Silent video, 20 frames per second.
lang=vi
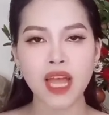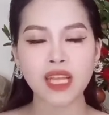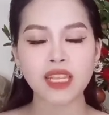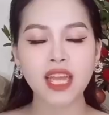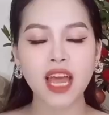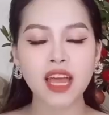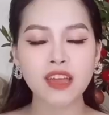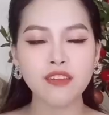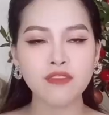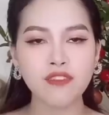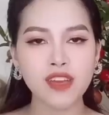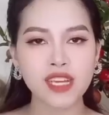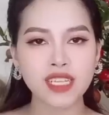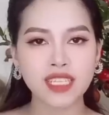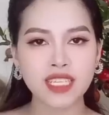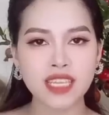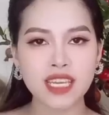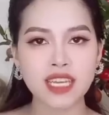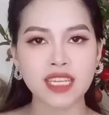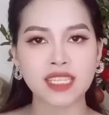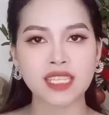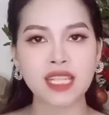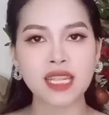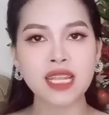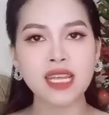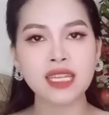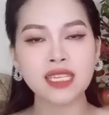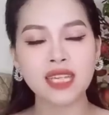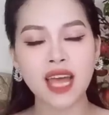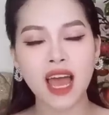Thay vì chỉ
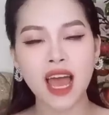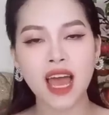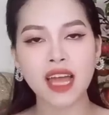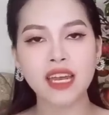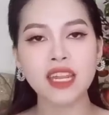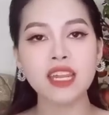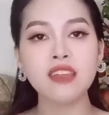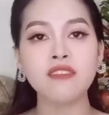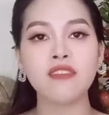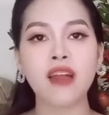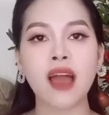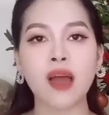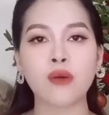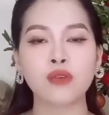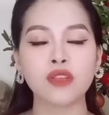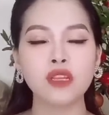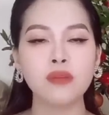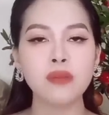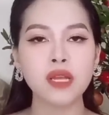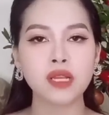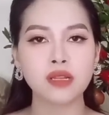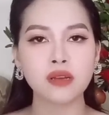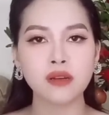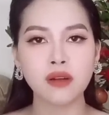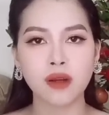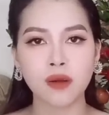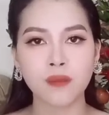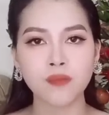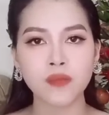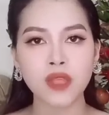đi ra đi vào như bình
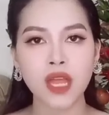thường